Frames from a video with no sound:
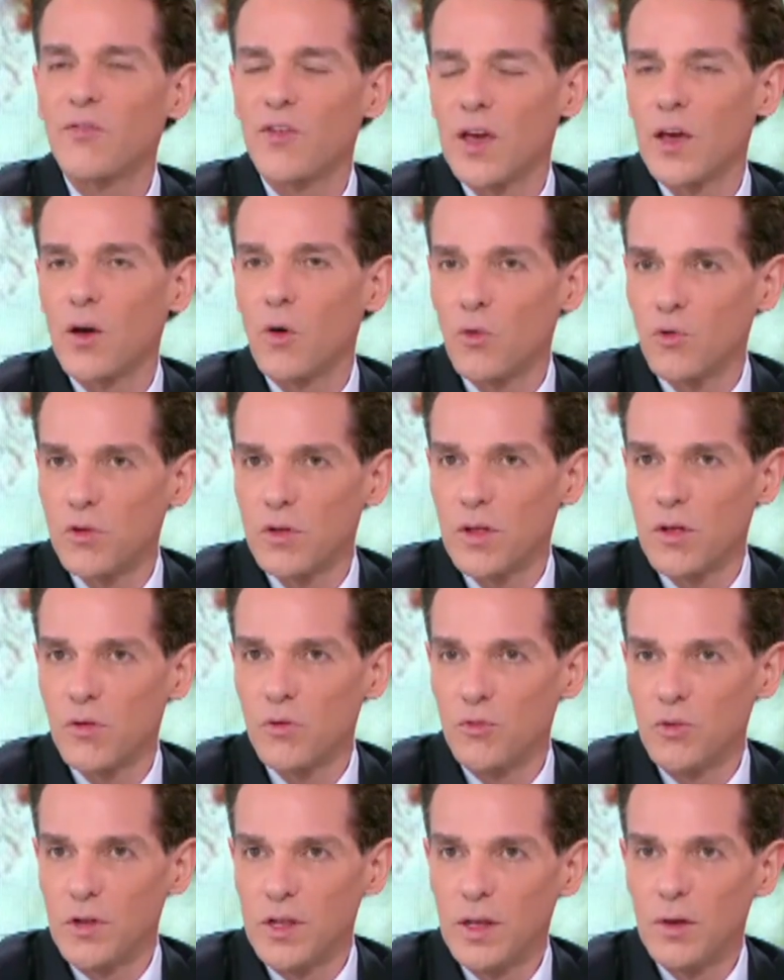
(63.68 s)
fréquent aux
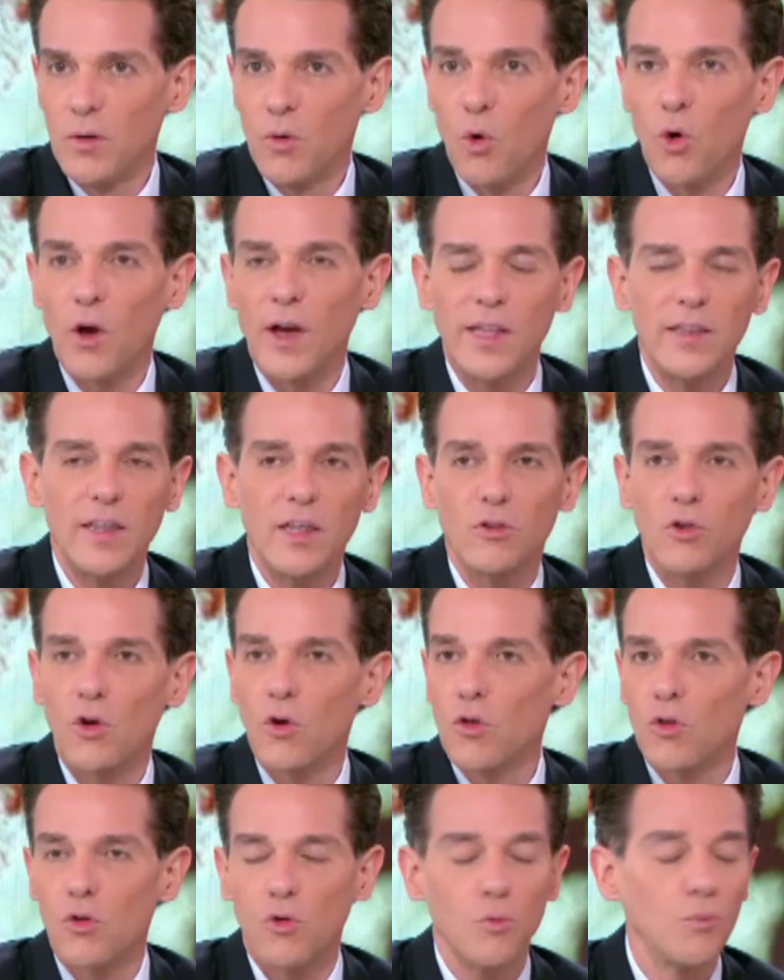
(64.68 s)
États-Unis. On crée des
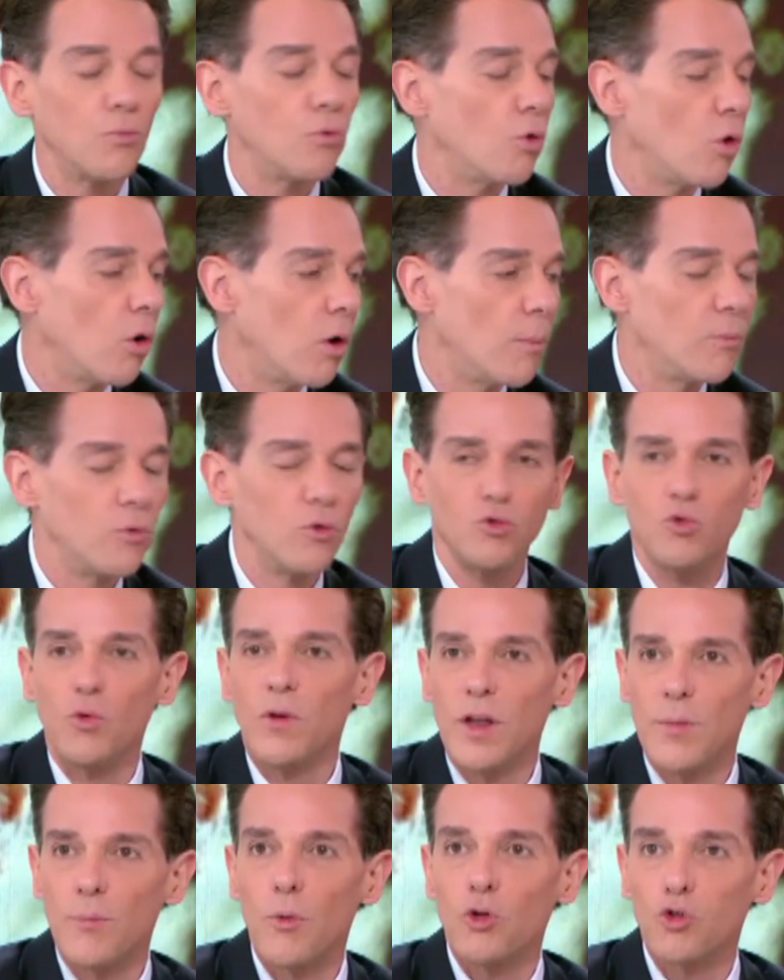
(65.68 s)
trusts pour un peu tout et
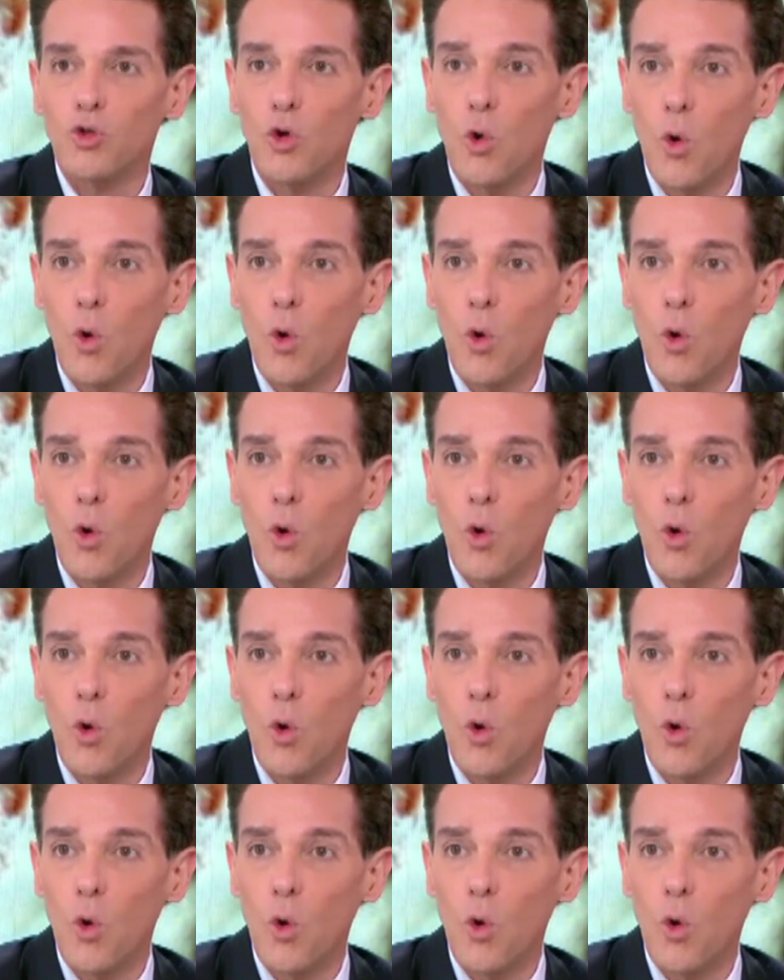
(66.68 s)
n'importe